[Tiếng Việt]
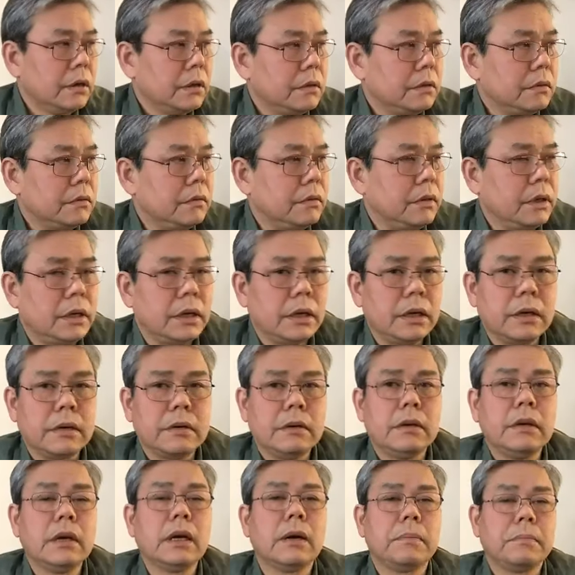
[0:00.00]
và
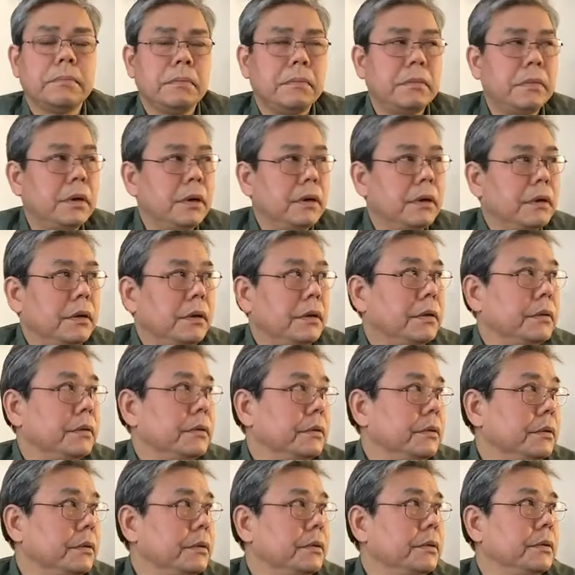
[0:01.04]
có gặp ờ,
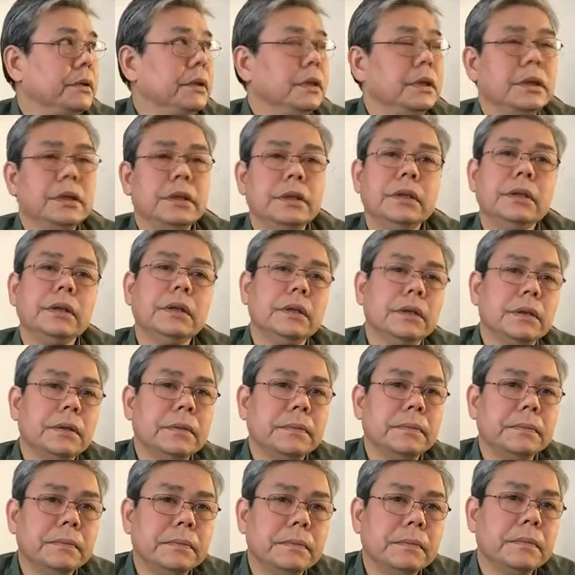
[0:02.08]
những ờ,
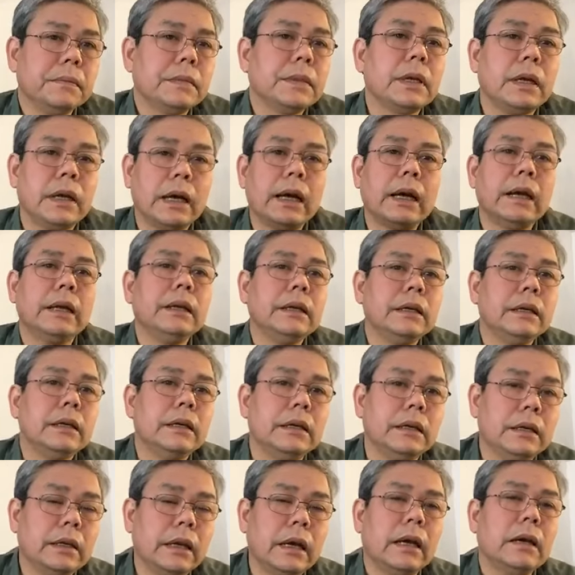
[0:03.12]
tức là hai
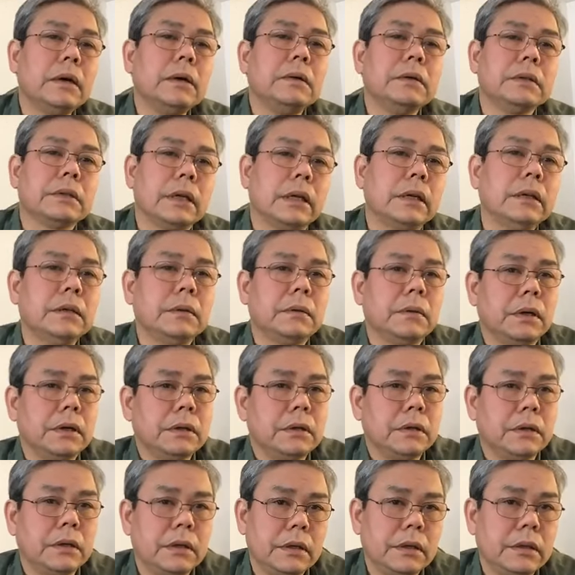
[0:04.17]
người đã ngồi sẵn ở ngoài
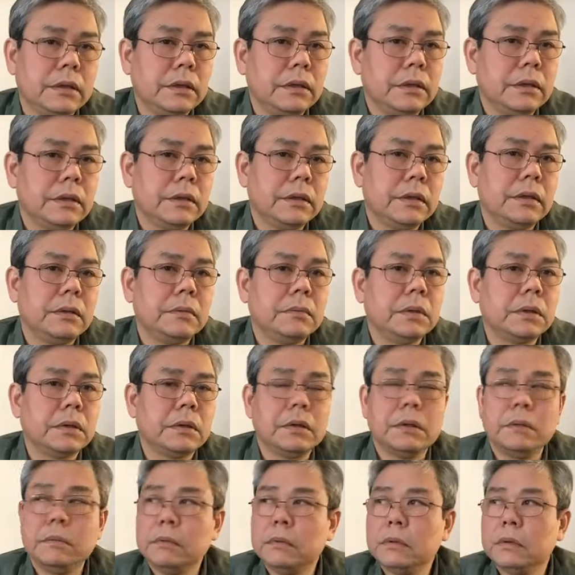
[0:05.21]
đó đó là một
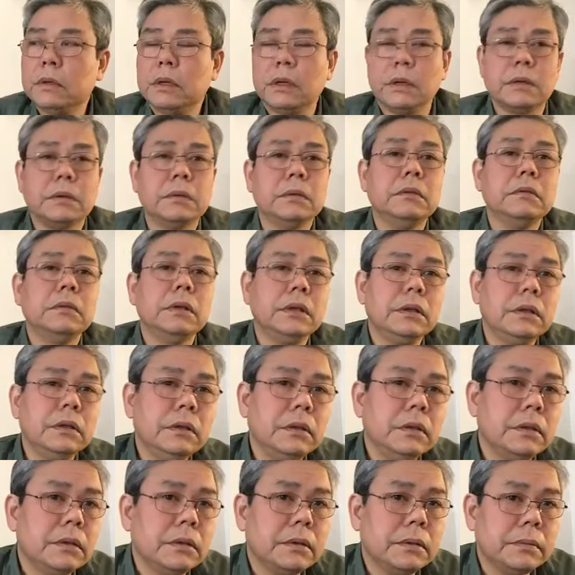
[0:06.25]
ông là cố vấn
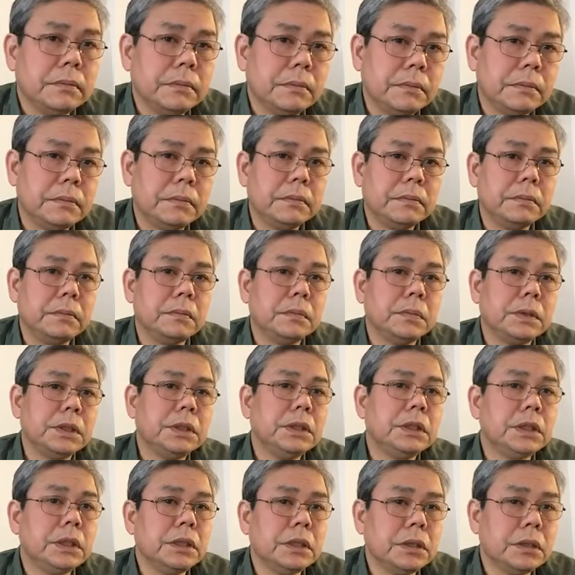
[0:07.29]

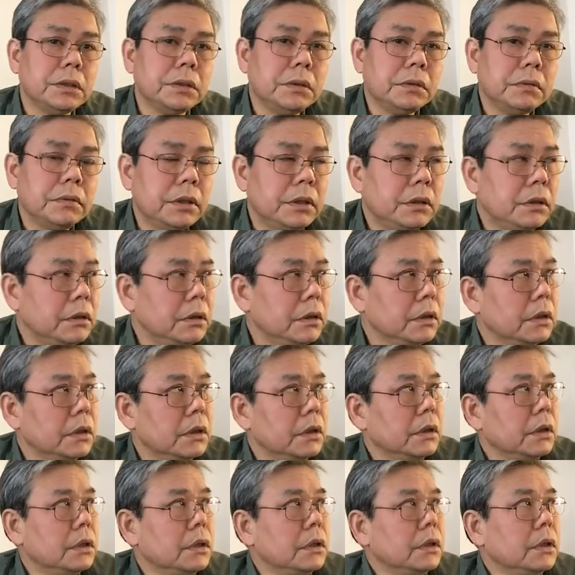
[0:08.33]
chính trị cố vấn
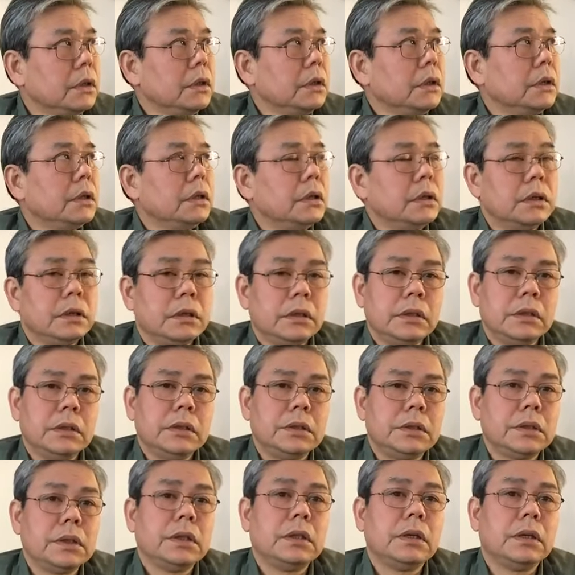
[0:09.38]

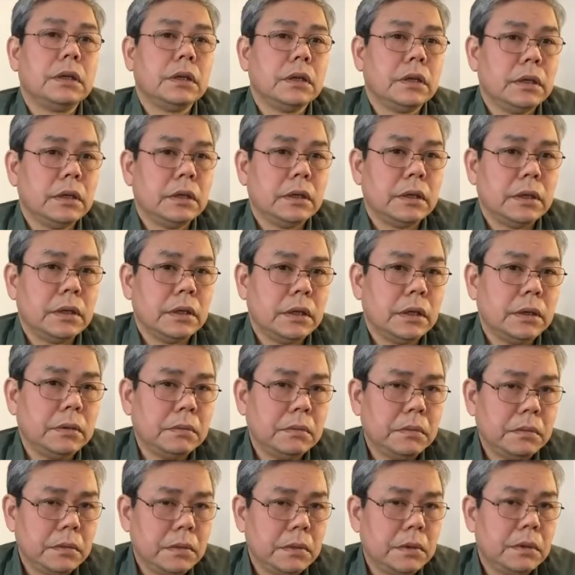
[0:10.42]
cho
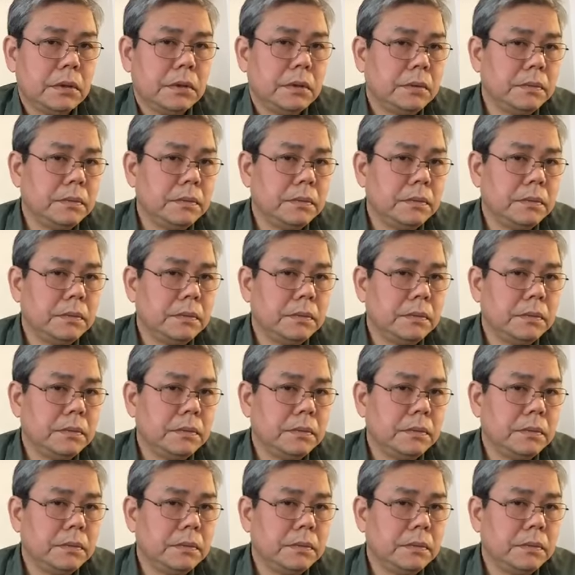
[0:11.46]
ông